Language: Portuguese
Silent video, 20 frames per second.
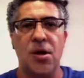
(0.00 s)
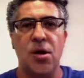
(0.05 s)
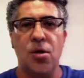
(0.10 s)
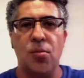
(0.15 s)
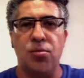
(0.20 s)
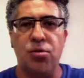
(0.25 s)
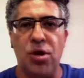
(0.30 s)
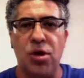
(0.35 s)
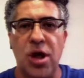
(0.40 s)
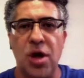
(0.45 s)

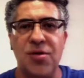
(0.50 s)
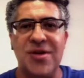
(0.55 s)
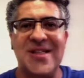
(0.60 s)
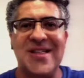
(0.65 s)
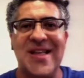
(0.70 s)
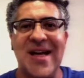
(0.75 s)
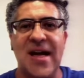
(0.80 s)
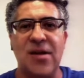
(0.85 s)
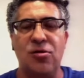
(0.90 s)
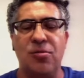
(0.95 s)
Porque o
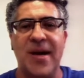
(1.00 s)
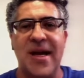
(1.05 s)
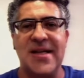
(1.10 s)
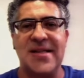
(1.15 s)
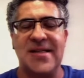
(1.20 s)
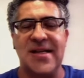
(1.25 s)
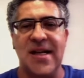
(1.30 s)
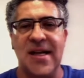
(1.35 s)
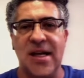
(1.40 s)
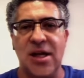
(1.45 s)
Estado
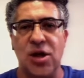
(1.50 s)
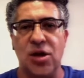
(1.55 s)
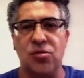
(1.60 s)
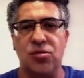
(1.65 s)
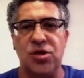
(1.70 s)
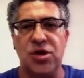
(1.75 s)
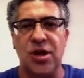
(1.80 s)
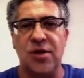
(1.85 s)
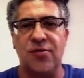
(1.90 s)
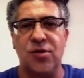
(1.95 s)
brasileiro, o
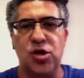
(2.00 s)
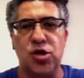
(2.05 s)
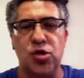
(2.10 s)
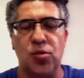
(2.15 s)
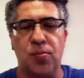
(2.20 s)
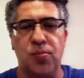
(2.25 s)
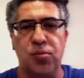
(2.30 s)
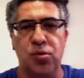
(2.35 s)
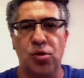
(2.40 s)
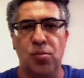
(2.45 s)
serviço
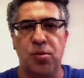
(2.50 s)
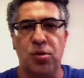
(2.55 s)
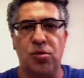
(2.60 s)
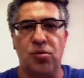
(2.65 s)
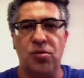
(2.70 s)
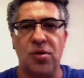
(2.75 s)
público,